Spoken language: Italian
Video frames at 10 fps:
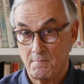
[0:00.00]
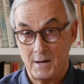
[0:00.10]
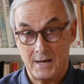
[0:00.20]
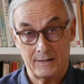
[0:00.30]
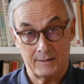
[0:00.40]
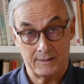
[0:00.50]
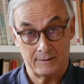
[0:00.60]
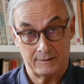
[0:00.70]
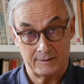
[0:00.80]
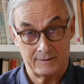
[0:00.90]
ma è
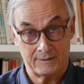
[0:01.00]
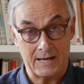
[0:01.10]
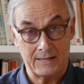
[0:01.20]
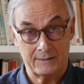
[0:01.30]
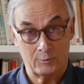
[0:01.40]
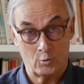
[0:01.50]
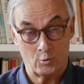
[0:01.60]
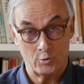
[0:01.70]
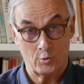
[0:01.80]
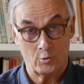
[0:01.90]
anche testarda,
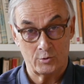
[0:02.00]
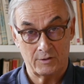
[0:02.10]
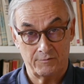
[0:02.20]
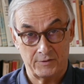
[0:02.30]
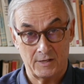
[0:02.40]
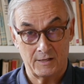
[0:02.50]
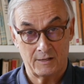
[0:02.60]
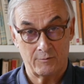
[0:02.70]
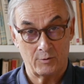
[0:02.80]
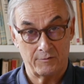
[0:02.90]
orgogliosa,
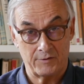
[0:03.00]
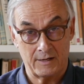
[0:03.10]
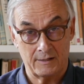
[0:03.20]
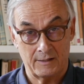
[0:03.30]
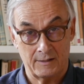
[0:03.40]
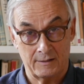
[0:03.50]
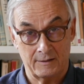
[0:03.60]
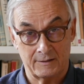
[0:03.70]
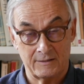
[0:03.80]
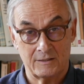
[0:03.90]
fiera, vuole fare
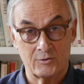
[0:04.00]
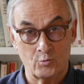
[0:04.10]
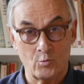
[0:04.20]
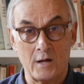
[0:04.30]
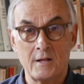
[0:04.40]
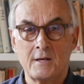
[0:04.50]
di testa sua,